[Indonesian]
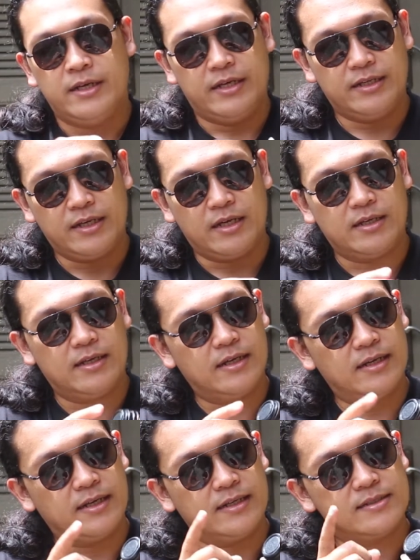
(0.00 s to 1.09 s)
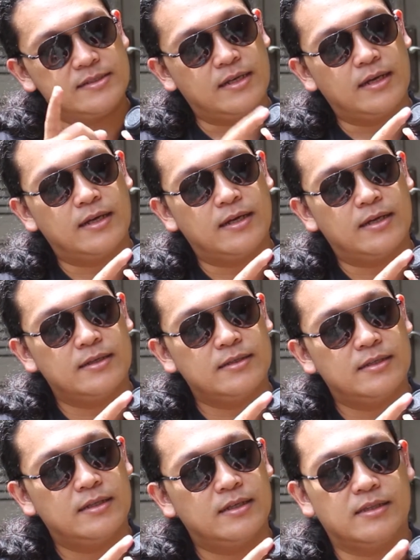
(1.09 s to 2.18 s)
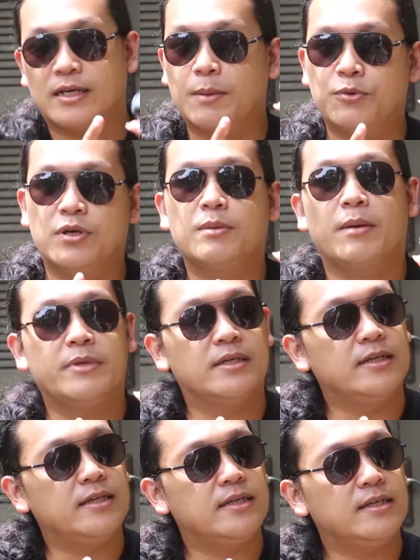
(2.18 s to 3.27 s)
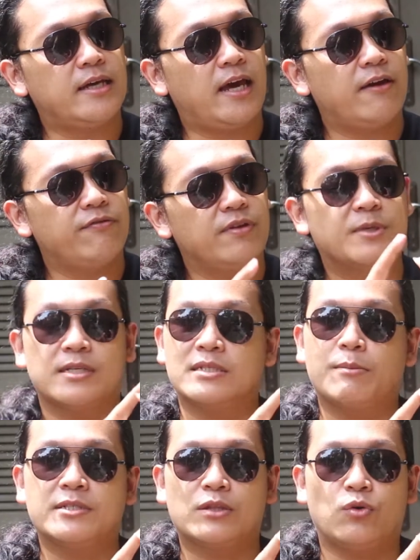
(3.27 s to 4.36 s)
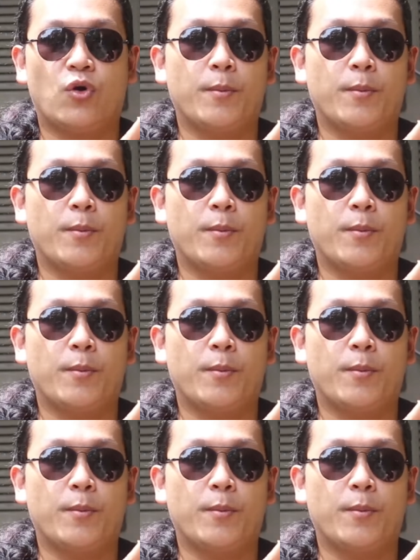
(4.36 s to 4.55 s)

ini adalah lensa 35 mili, f-nya bisa sampai 1,6